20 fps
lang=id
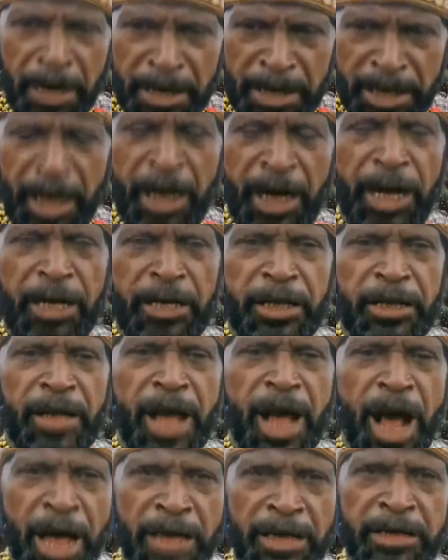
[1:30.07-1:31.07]
masyarakat
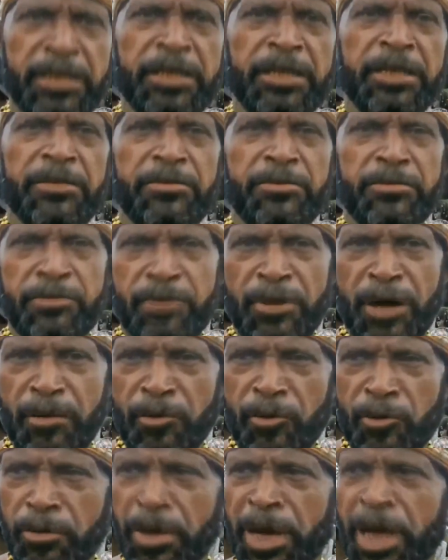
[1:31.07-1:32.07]
asli suku
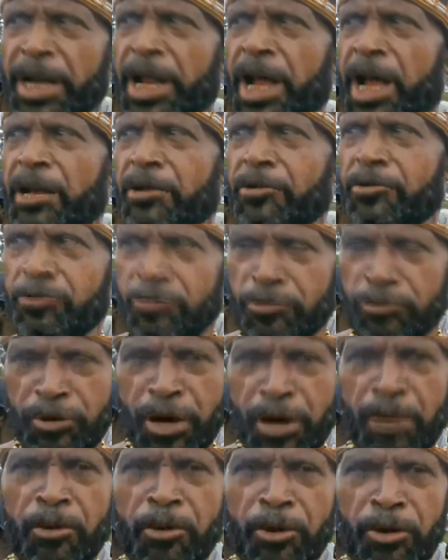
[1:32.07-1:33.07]
Amumi dan suku
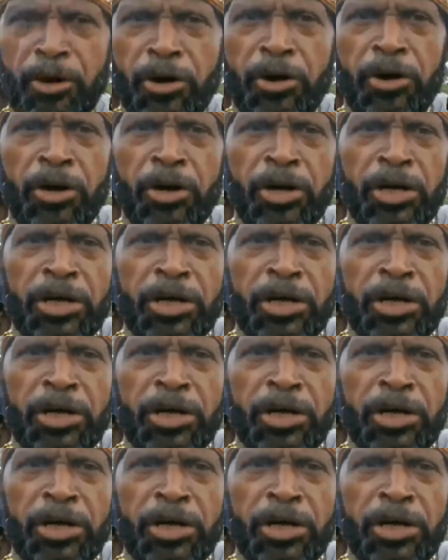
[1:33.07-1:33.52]
Kamoro